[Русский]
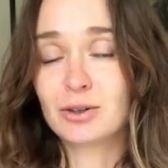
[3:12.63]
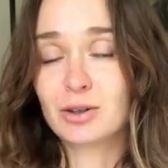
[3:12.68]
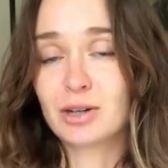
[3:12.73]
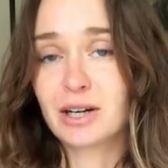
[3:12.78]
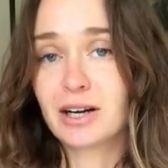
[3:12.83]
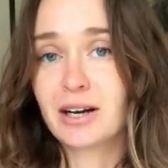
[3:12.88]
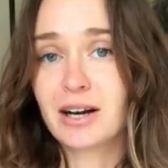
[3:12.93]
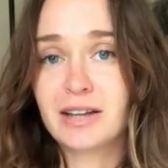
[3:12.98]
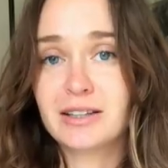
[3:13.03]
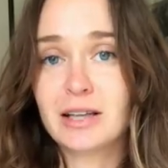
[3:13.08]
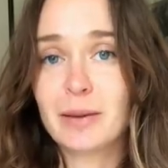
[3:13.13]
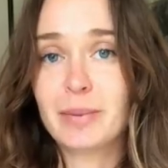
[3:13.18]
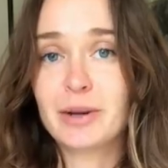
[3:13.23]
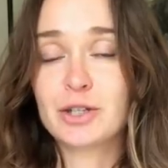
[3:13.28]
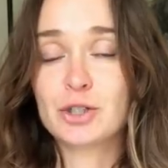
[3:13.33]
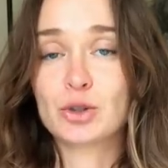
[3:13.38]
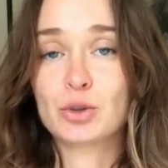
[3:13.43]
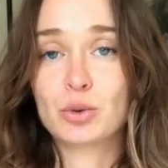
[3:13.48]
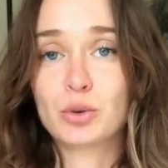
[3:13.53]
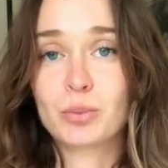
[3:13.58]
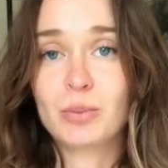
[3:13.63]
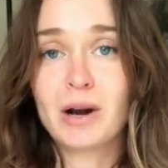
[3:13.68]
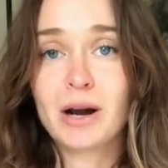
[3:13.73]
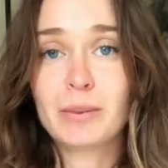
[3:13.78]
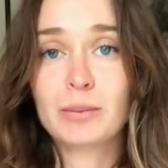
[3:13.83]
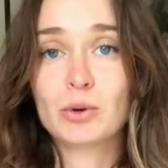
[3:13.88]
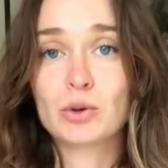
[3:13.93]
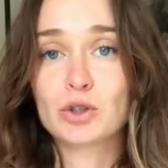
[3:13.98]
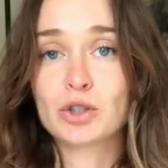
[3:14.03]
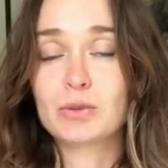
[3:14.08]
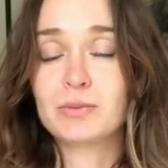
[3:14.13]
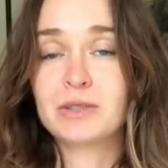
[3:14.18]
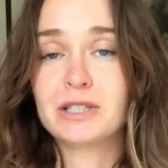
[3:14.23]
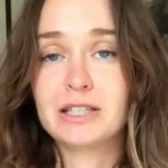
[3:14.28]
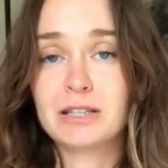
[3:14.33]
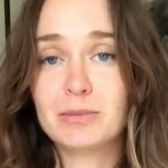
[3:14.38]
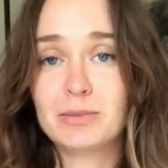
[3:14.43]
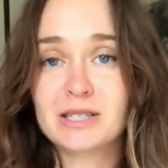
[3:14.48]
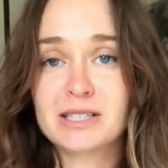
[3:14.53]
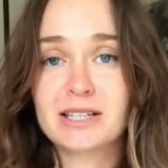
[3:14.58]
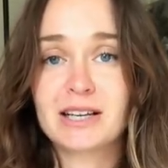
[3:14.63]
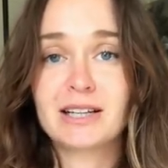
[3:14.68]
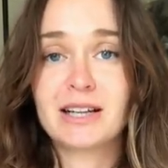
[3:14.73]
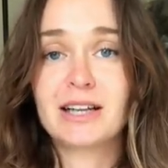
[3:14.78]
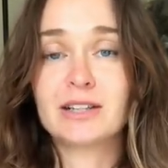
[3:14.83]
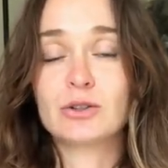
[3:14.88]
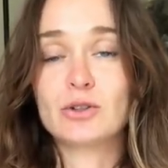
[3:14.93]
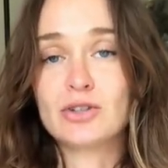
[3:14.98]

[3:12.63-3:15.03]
какая-то, опять же, крупа, может быть, либо салат.